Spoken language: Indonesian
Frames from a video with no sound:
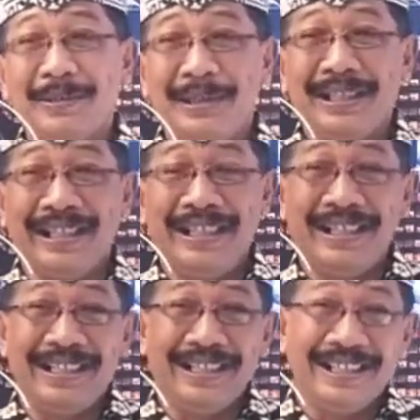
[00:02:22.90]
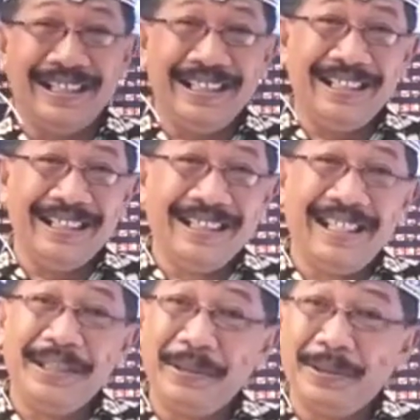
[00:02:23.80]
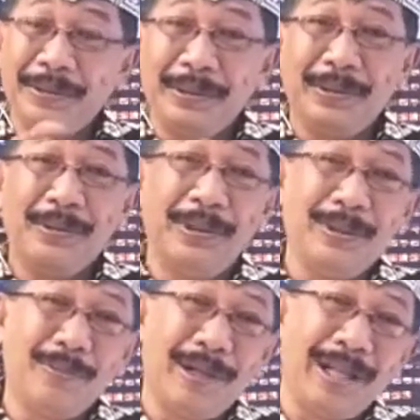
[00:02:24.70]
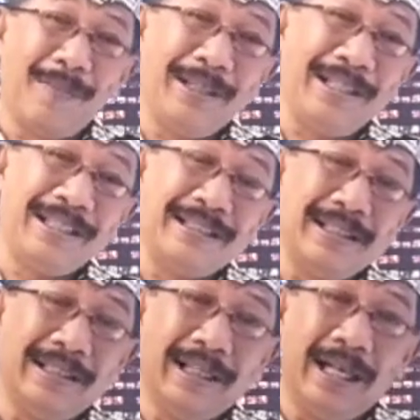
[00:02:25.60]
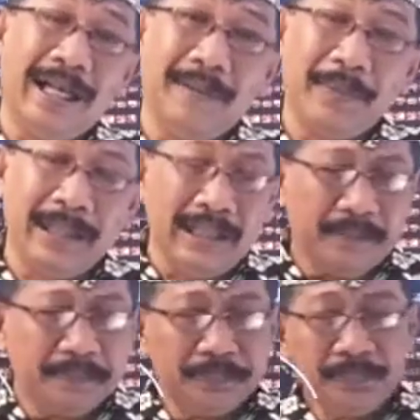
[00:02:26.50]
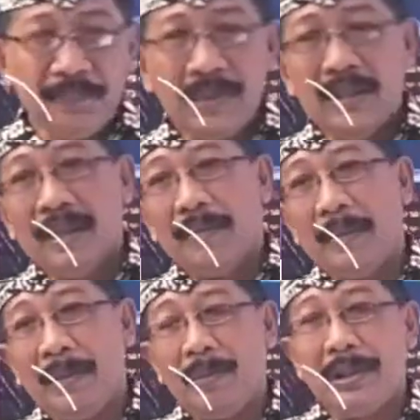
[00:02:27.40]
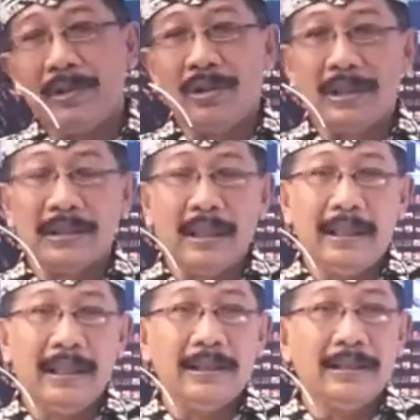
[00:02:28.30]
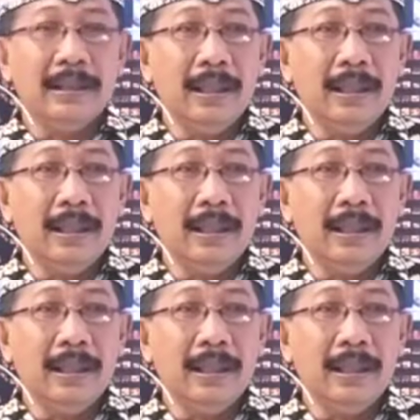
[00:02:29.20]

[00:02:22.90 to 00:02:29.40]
kesulitannya. Itu itu itu itu pengalaman yang terjadi. Ah, begini, Bapak Ibu dan saudara sekalian,